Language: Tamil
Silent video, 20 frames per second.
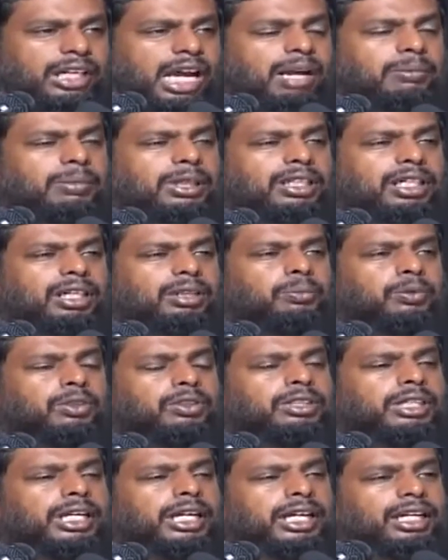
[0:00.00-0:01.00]
நாமக்கல்
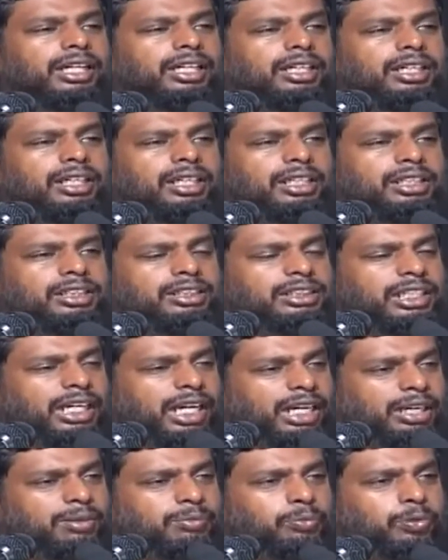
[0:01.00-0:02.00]
போன்ற
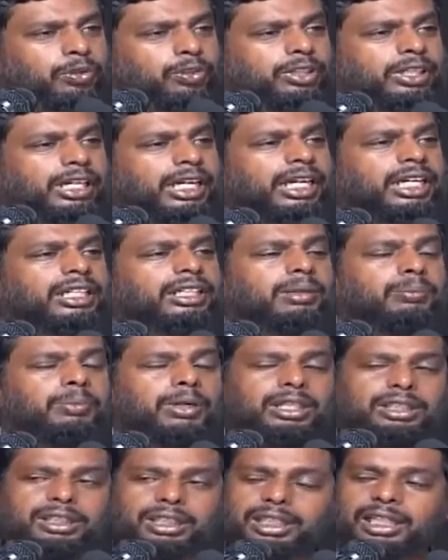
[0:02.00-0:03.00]
சேலம் போன்ற அந்த
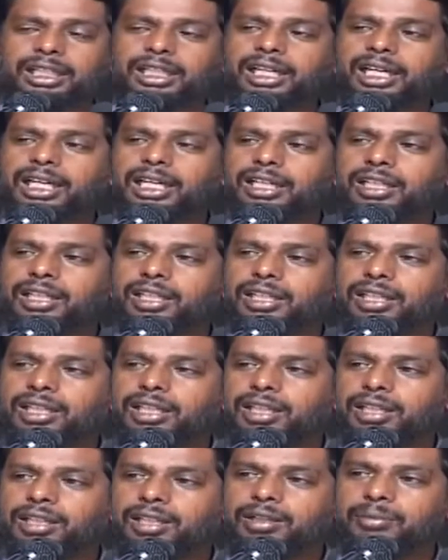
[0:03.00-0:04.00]
பகுதிகளில்
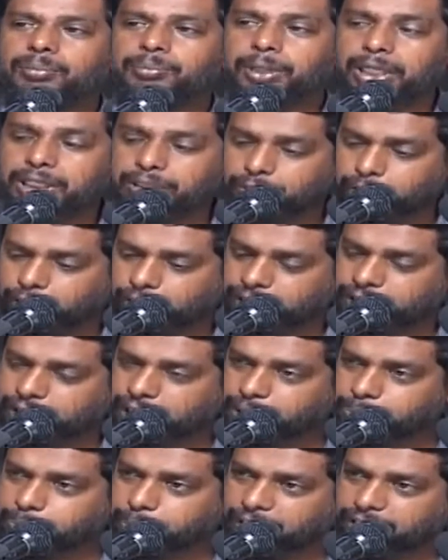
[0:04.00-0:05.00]
பெண்
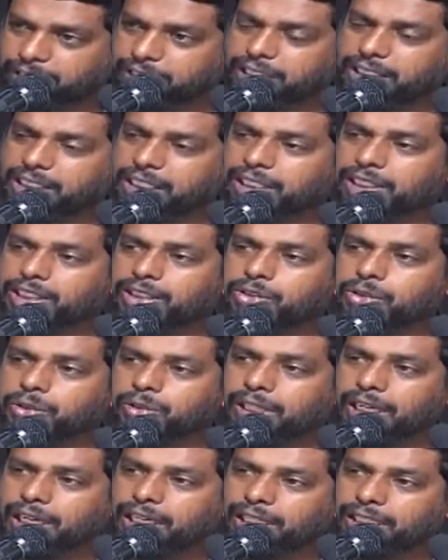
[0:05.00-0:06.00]
குழந்தை பிறந்தது என்று
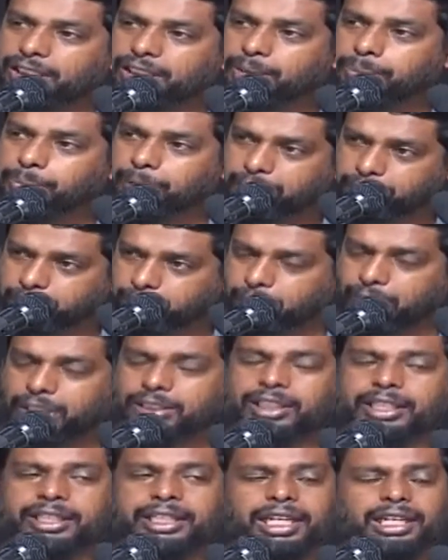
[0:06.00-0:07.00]
சொன்னால் அந்த பெண்
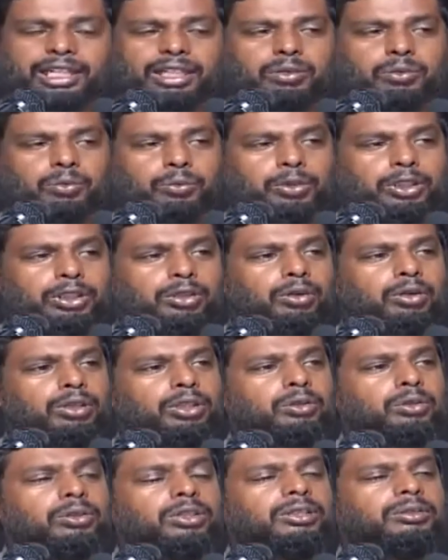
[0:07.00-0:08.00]
குழந்தையை
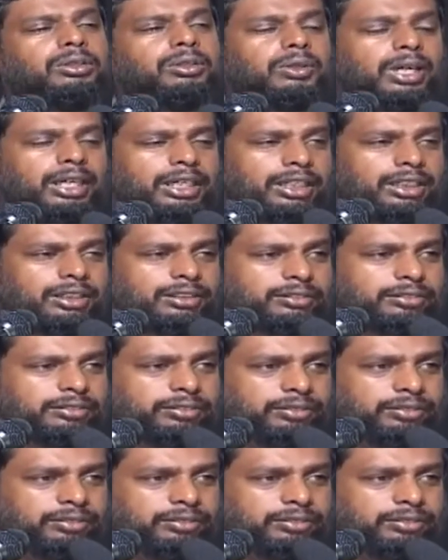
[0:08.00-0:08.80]
உயிரோடு கொண்டு விடுவார்கள்